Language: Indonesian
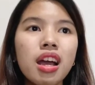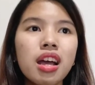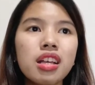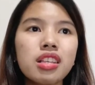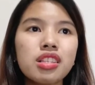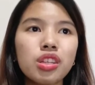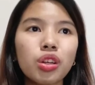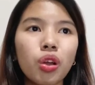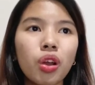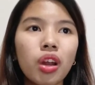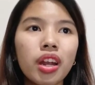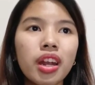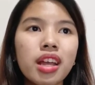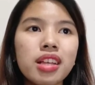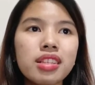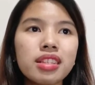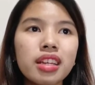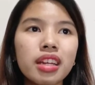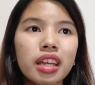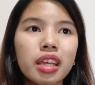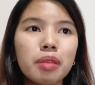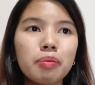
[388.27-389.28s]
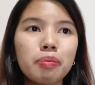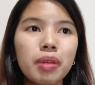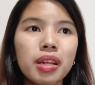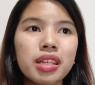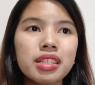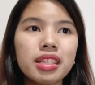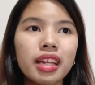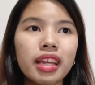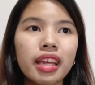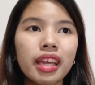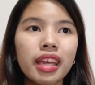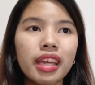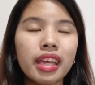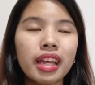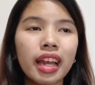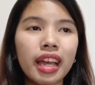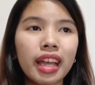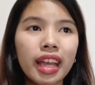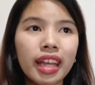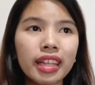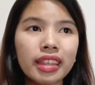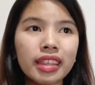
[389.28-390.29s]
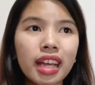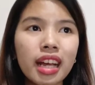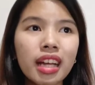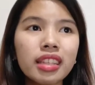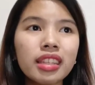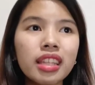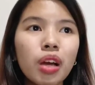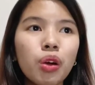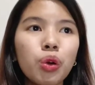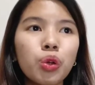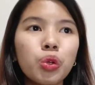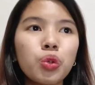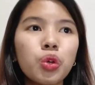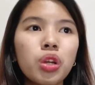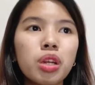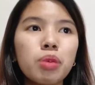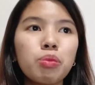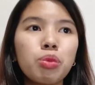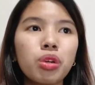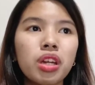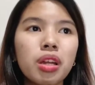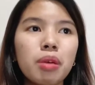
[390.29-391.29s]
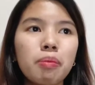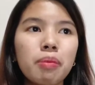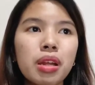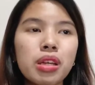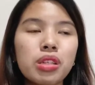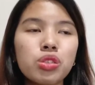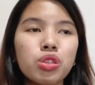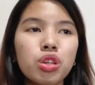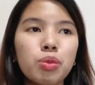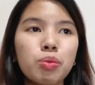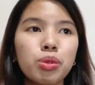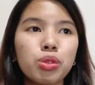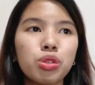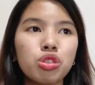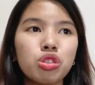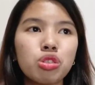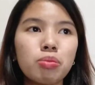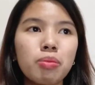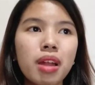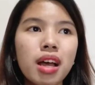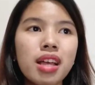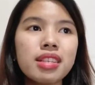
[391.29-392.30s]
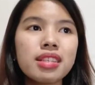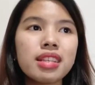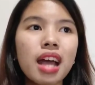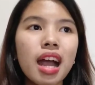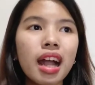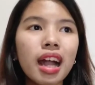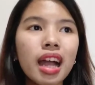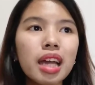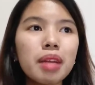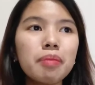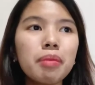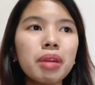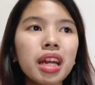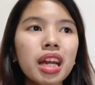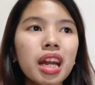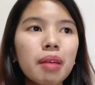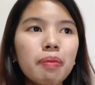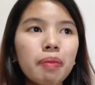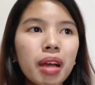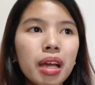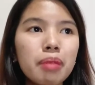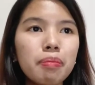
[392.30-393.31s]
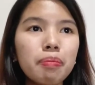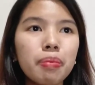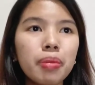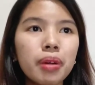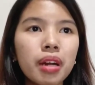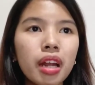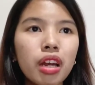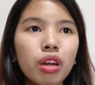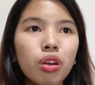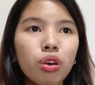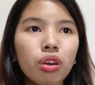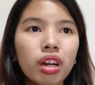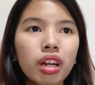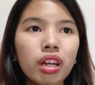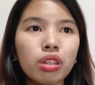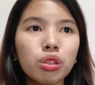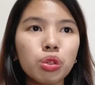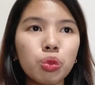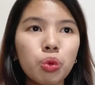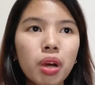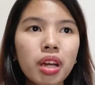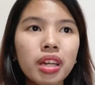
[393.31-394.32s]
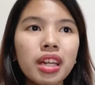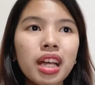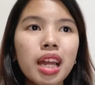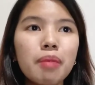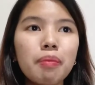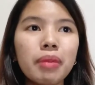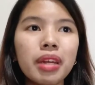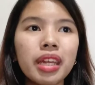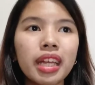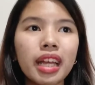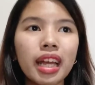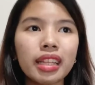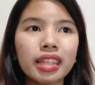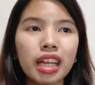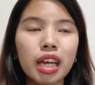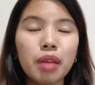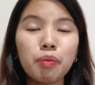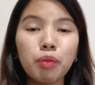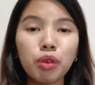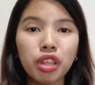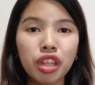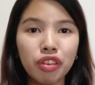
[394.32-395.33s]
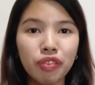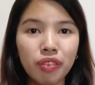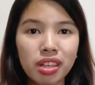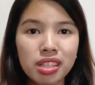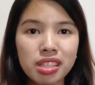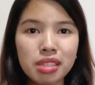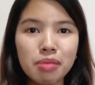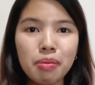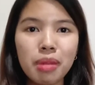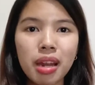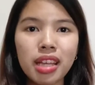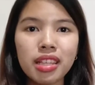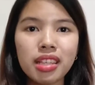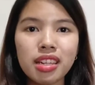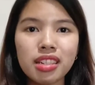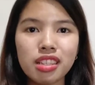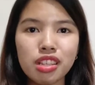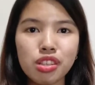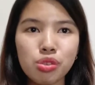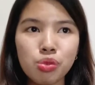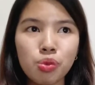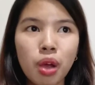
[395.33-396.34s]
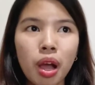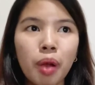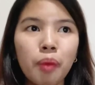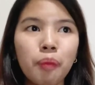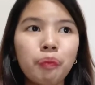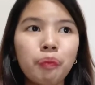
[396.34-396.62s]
Sekolah Dasar Impres Ilegetang tahun 2016-2017 agar menerapkan peran orang tua dalam meningkatkan motivasi belajar siswa.